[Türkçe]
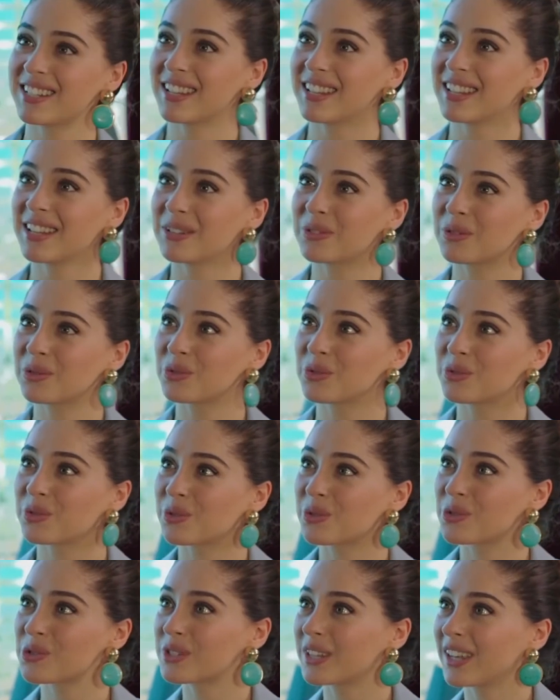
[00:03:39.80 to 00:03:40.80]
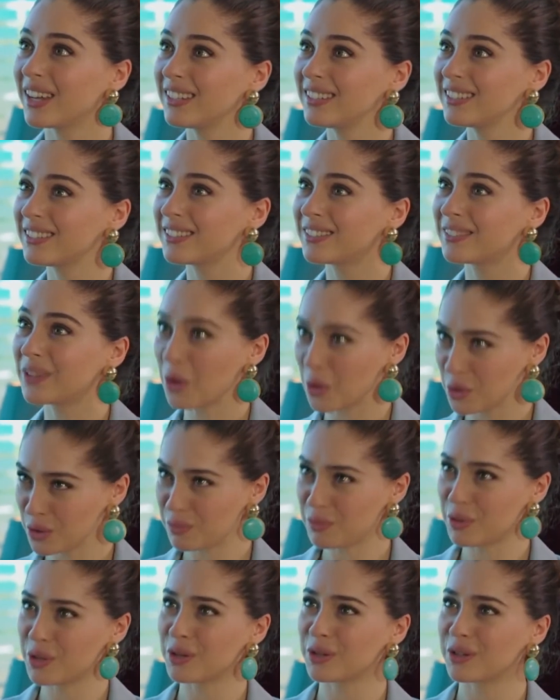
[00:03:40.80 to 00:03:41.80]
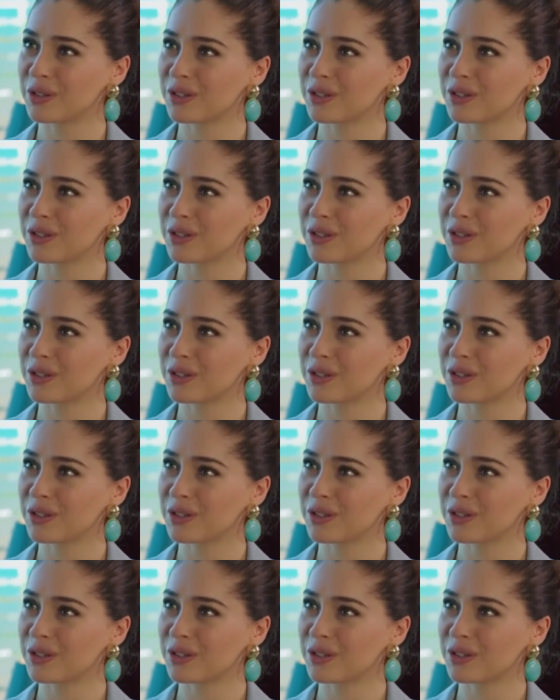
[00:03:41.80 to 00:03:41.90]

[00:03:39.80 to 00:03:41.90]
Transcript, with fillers: şeyler konuştuk Rüzgar. Oldu mu?